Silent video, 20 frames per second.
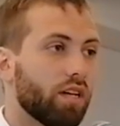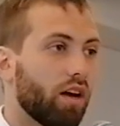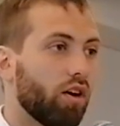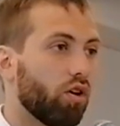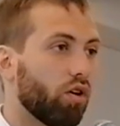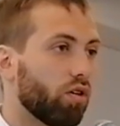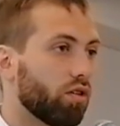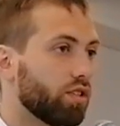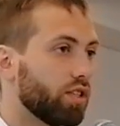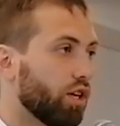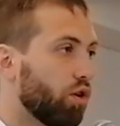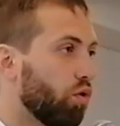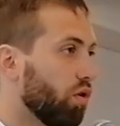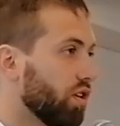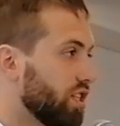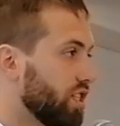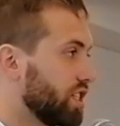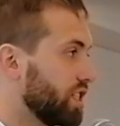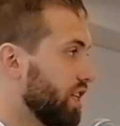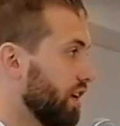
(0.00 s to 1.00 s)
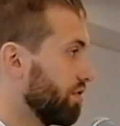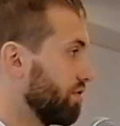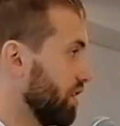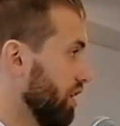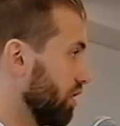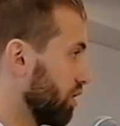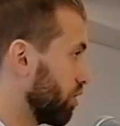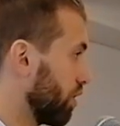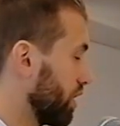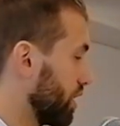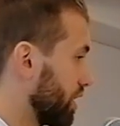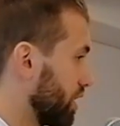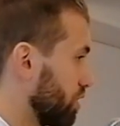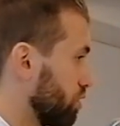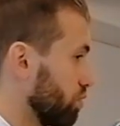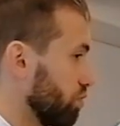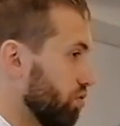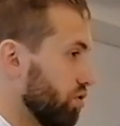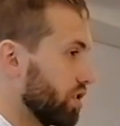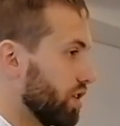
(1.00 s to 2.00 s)
Alors, c'est quoi sa ville Quand il est
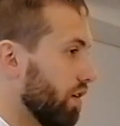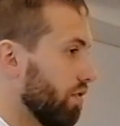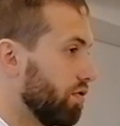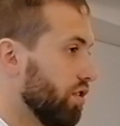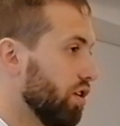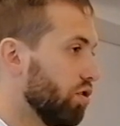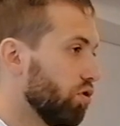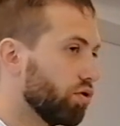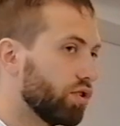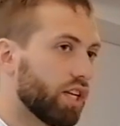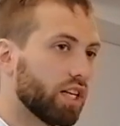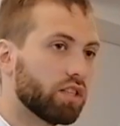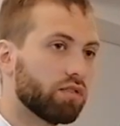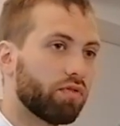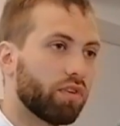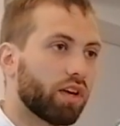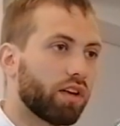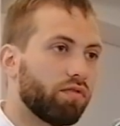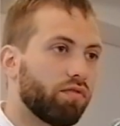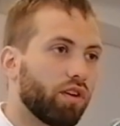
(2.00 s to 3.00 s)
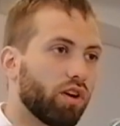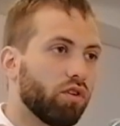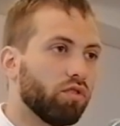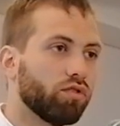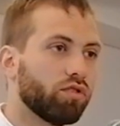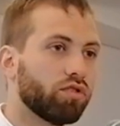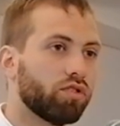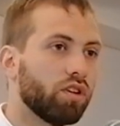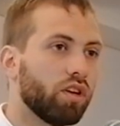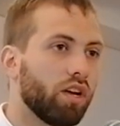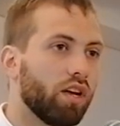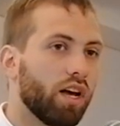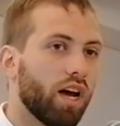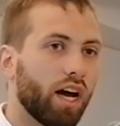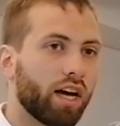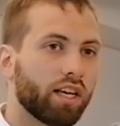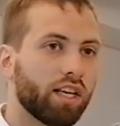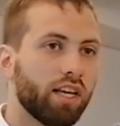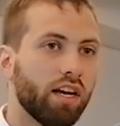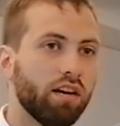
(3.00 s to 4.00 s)
question de sa ville, le texte fait référence
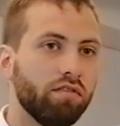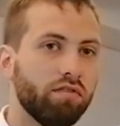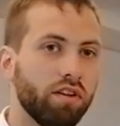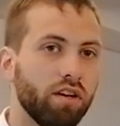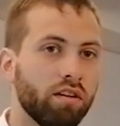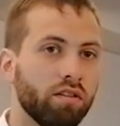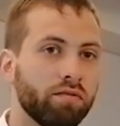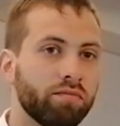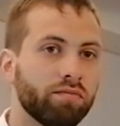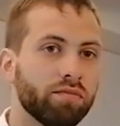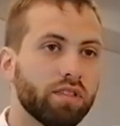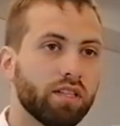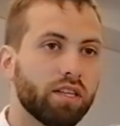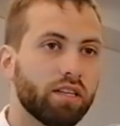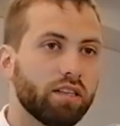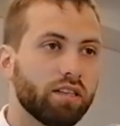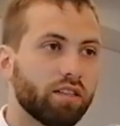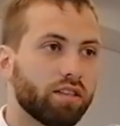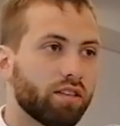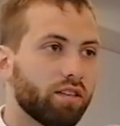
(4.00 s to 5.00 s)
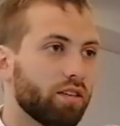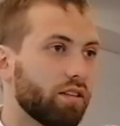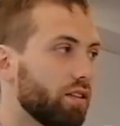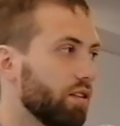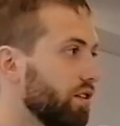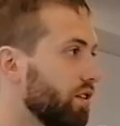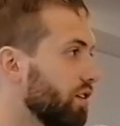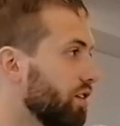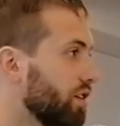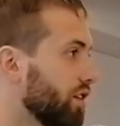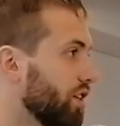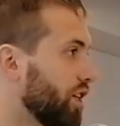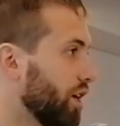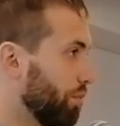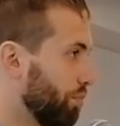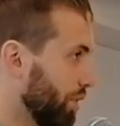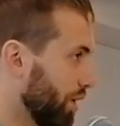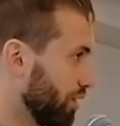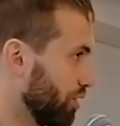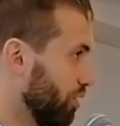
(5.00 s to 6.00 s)
à quelle ville
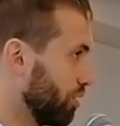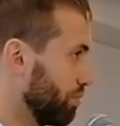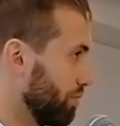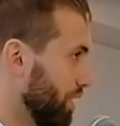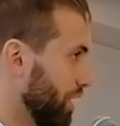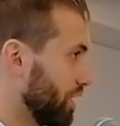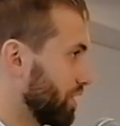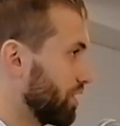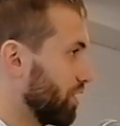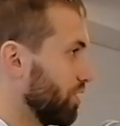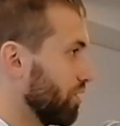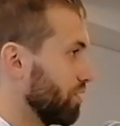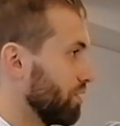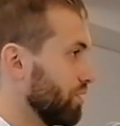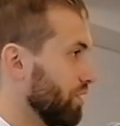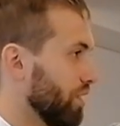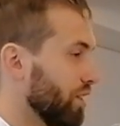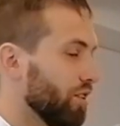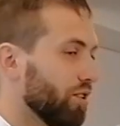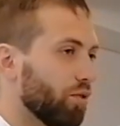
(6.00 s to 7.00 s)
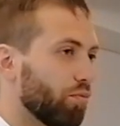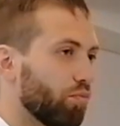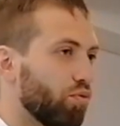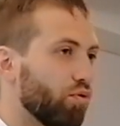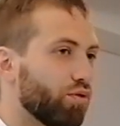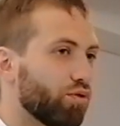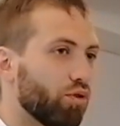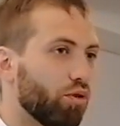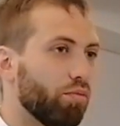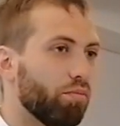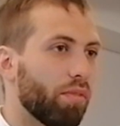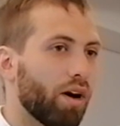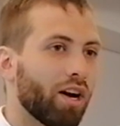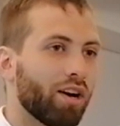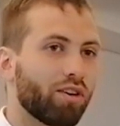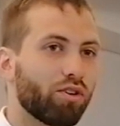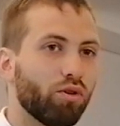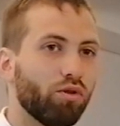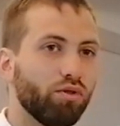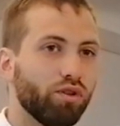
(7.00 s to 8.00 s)
Capernaum, excellent. Hein. en plus,
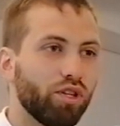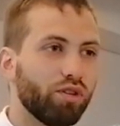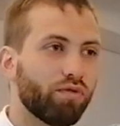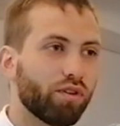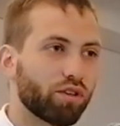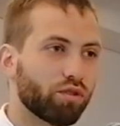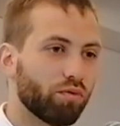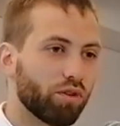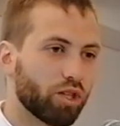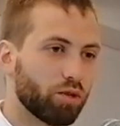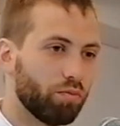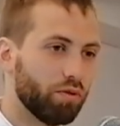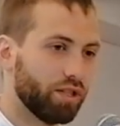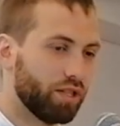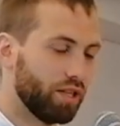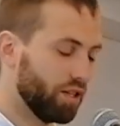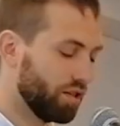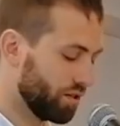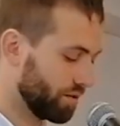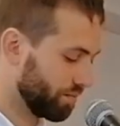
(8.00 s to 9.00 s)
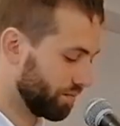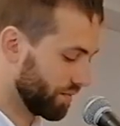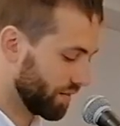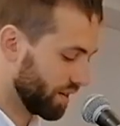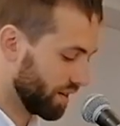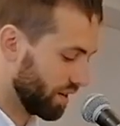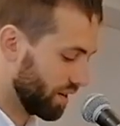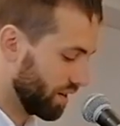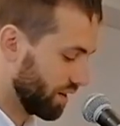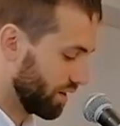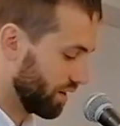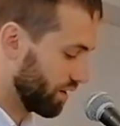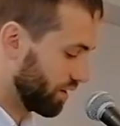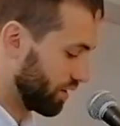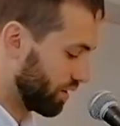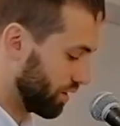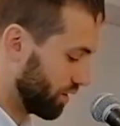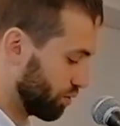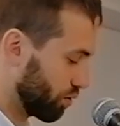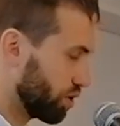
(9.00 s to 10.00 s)
Marc le dit de façon explicite.
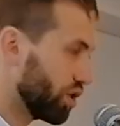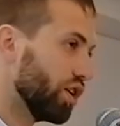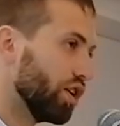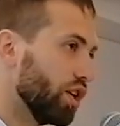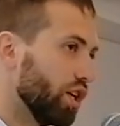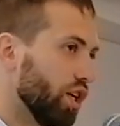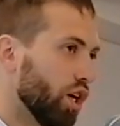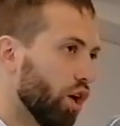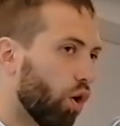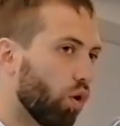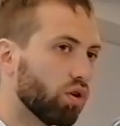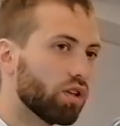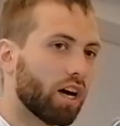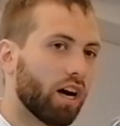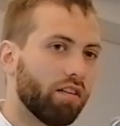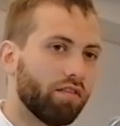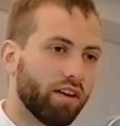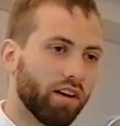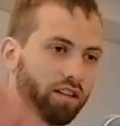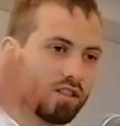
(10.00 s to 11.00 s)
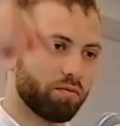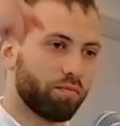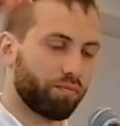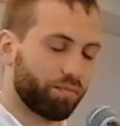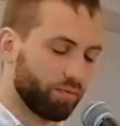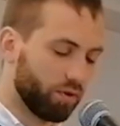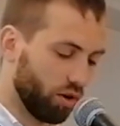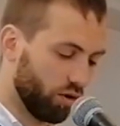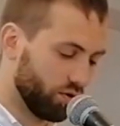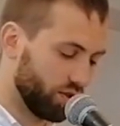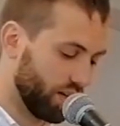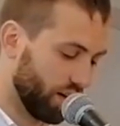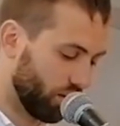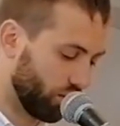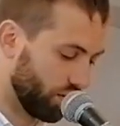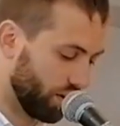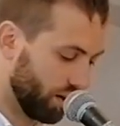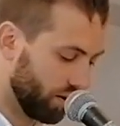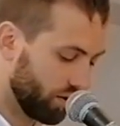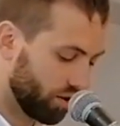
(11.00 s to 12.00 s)
Euh, donc il, retraverse en
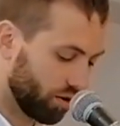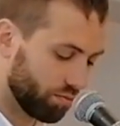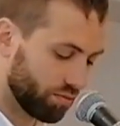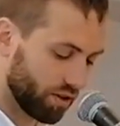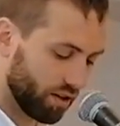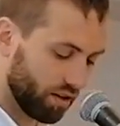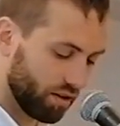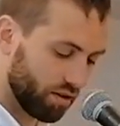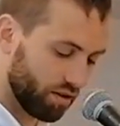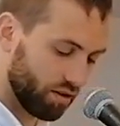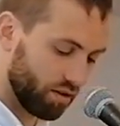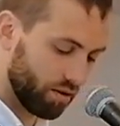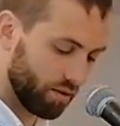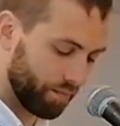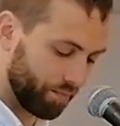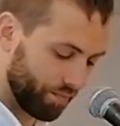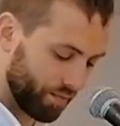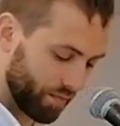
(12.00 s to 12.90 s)
diagonale, comme ça, euh,